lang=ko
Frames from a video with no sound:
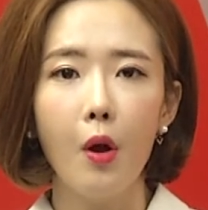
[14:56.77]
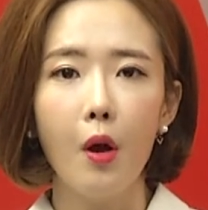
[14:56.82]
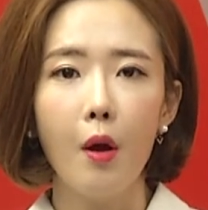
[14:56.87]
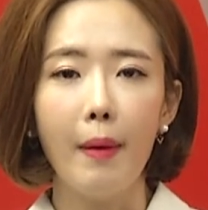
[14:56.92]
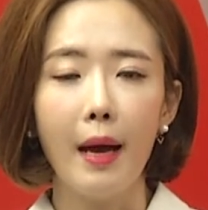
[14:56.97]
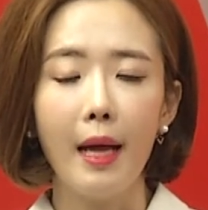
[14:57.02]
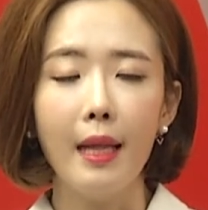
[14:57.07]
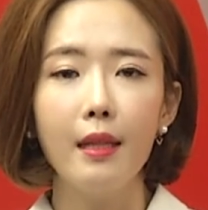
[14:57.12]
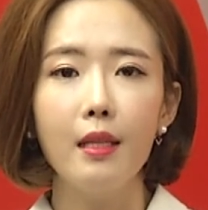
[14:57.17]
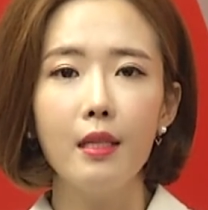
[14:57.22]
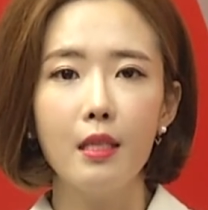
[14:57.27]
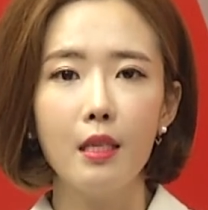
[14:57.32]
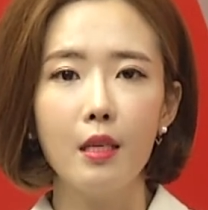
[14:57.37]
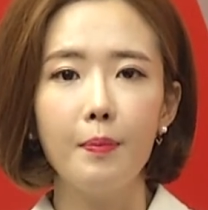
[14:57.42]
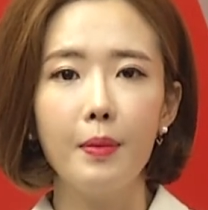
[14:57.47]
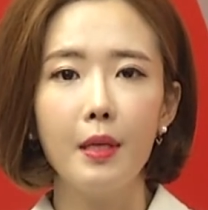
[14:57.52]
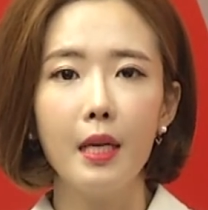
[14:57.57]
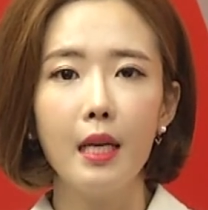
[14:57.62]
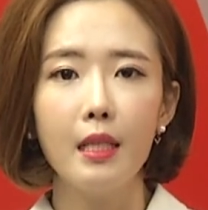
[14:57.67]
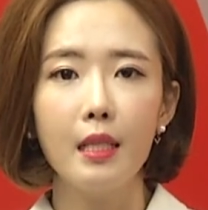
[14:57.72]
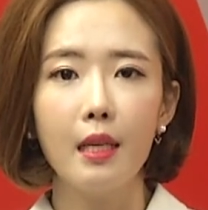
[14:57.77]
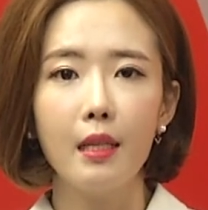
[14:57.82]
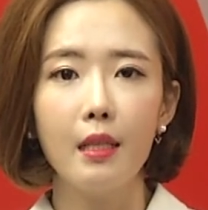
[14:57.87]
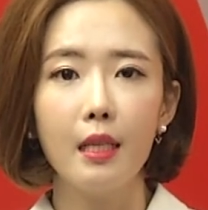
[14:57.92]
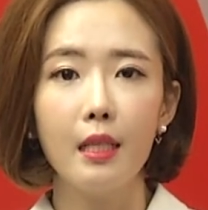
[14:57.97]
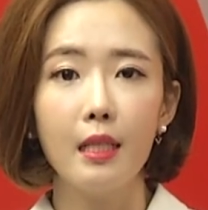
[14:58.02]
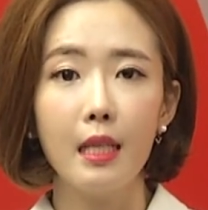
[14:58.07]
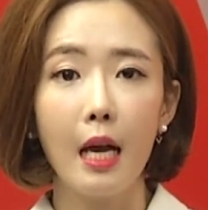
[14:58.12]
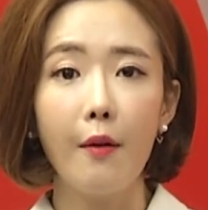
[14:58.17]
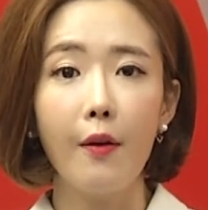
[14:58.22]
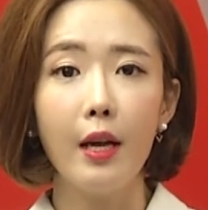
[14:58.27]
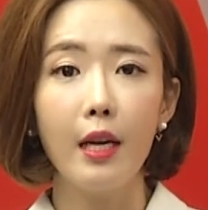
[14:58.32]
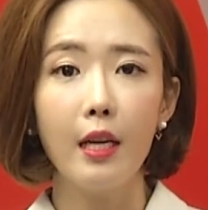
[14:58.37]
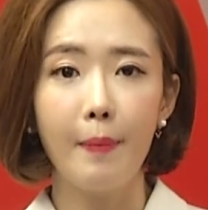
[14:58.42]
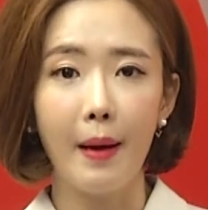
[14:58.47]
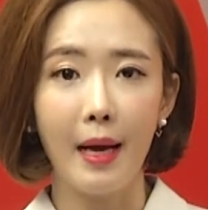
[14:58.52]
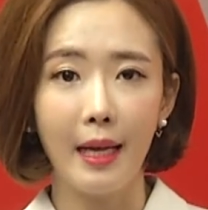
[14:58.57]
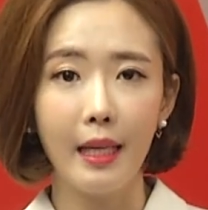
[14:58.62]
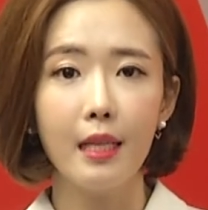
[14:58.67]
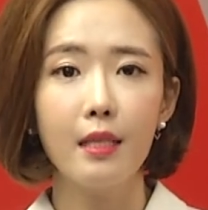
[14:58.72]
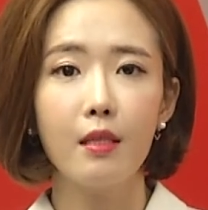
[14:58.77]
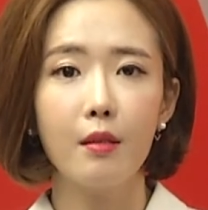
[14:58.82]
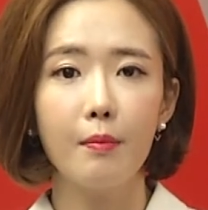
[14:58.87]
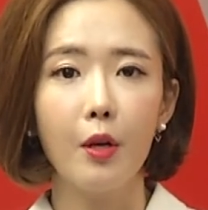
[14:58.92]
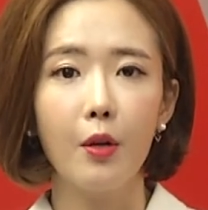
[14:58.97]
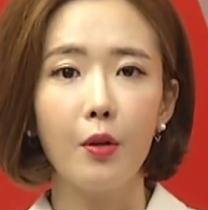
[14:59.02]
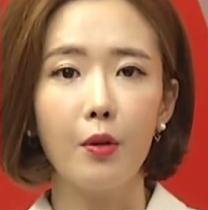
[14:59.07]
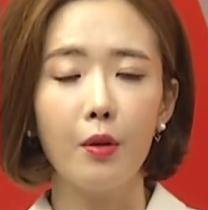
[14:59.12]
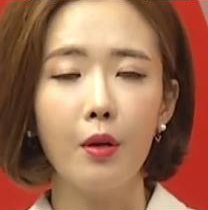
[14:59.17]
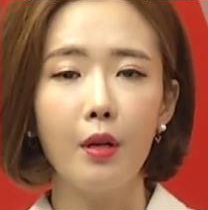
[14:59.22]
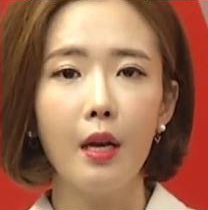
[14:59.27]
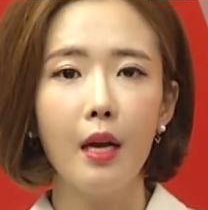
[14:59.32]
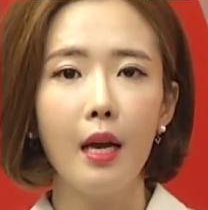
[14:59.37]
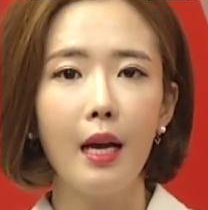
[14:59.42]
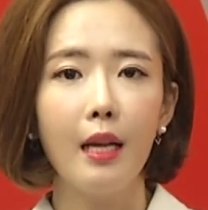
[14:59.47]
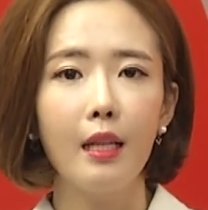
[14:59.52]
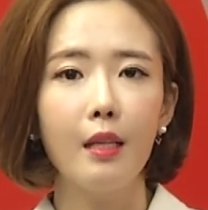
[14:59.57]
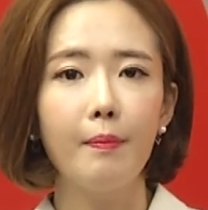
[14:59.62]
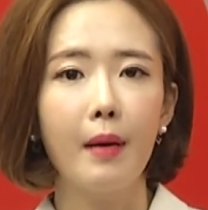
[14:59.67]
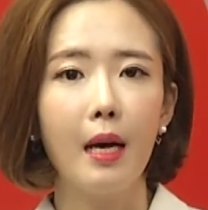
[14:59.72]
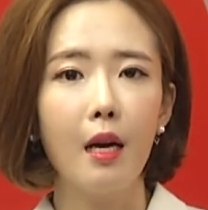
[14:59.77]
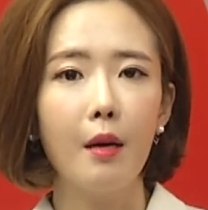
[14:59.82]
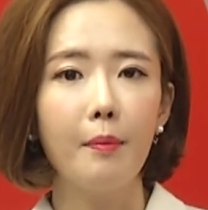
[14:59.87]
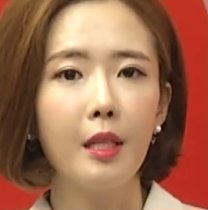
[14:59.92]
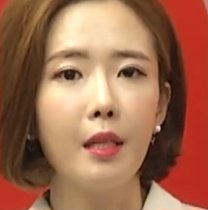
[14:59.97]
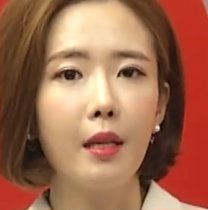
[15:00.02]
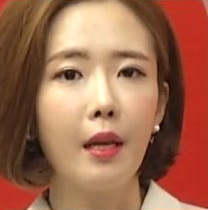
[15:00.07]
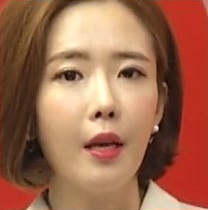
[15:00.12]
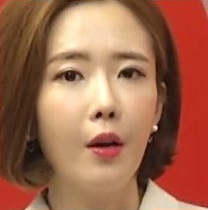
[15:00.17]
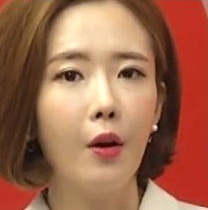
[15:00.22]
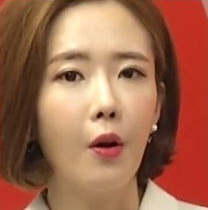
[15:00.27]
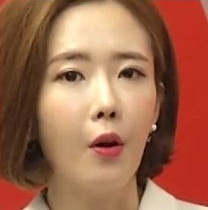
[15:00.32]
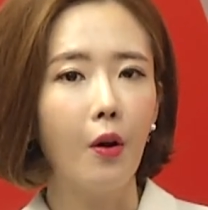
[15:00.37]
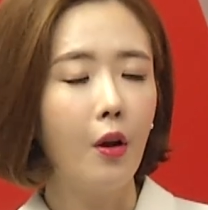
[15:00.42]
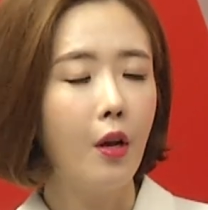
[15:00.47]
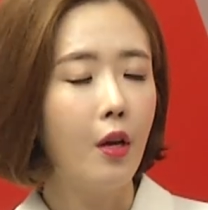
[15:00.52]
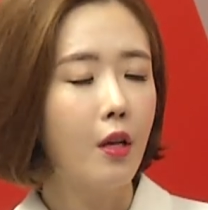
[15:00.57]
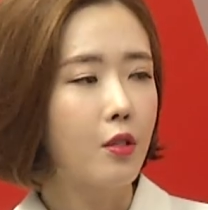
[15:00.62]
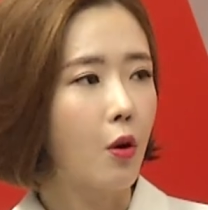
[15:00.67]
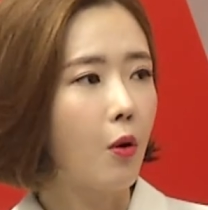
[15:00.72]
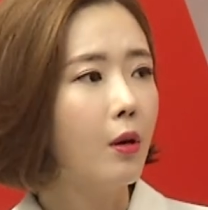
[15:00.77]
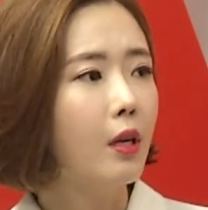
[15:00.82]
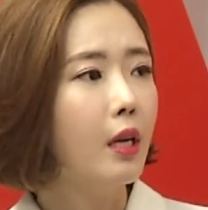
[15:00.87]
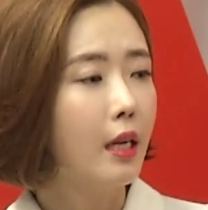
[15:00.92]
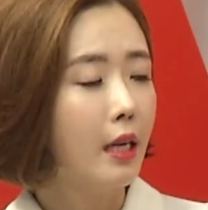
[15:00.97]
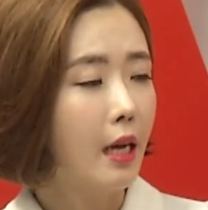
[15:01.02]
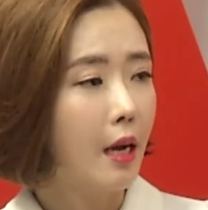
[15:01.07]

반드시 피해자들이 사과를 받았으면 하는 마음인데요. 정리를